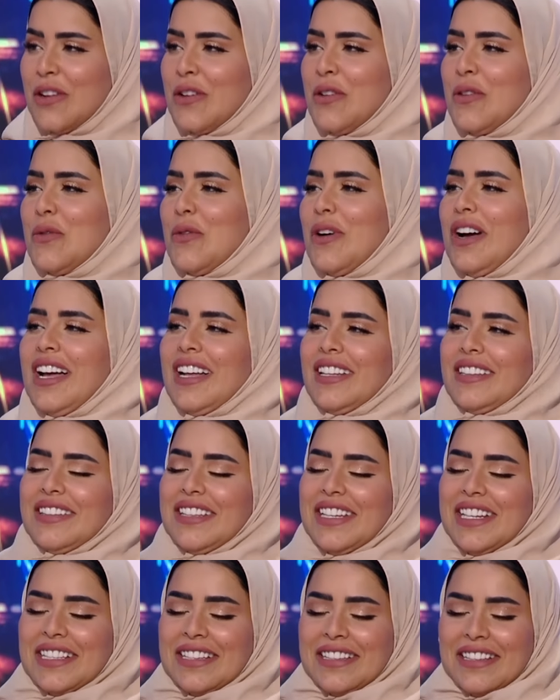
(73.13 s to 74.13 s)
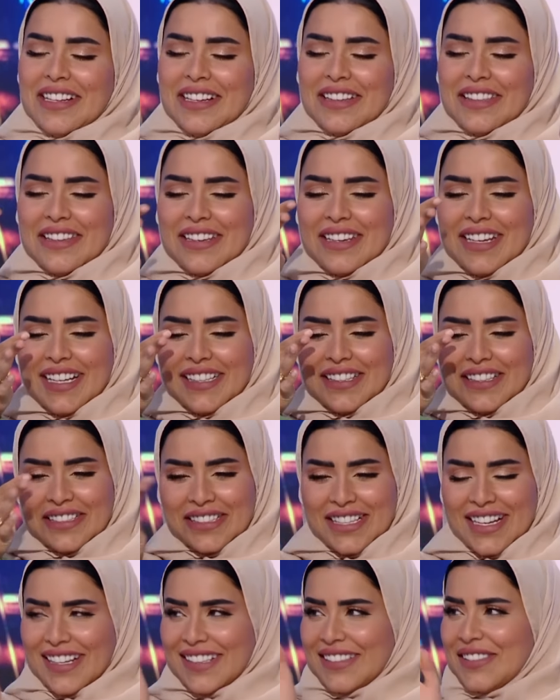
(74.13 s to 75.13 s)
وحطيت لك ذا
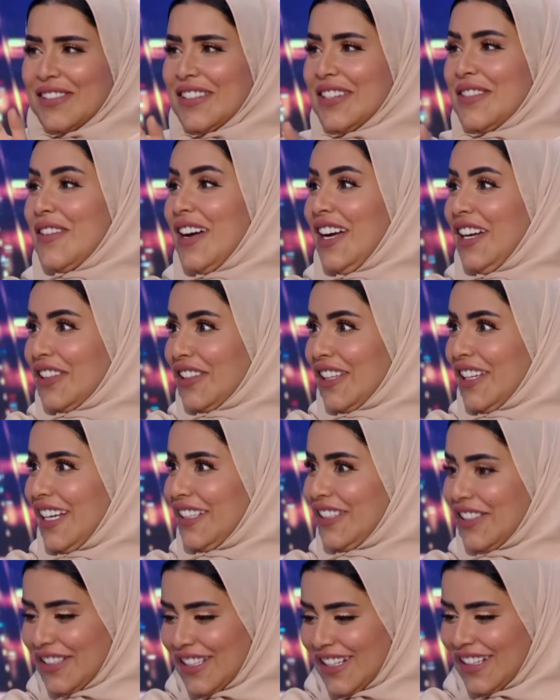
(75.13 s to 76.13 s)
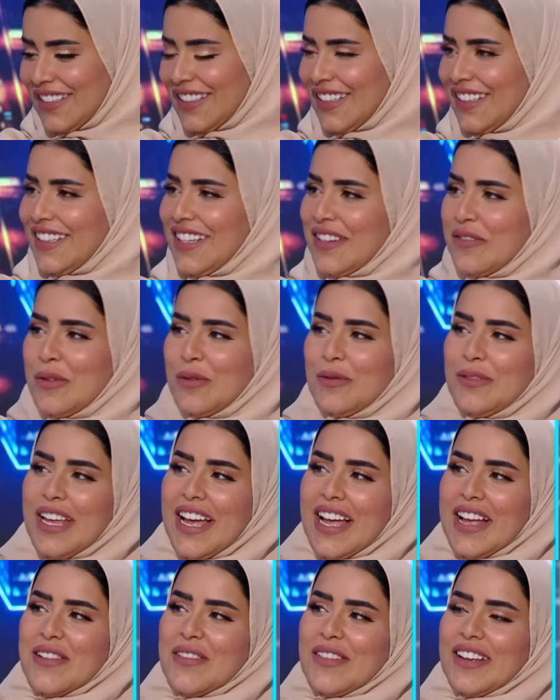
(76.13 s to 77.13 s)
العدسات انا ما احط العدسات الا مو
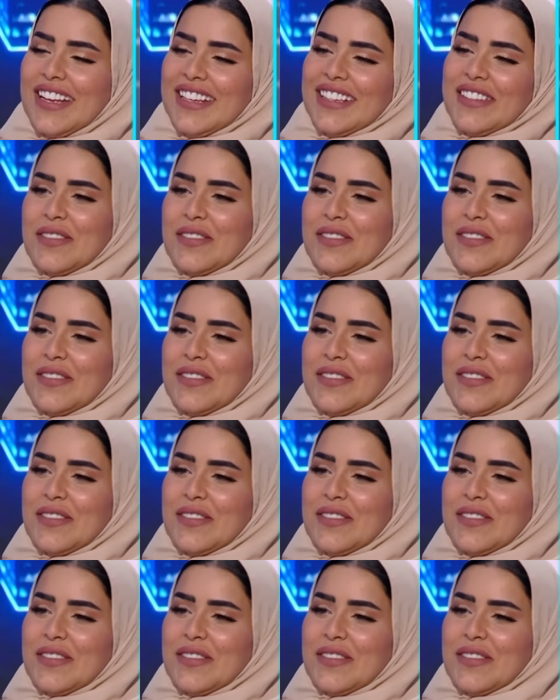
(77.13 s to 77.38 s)
بدايم يعني إيه.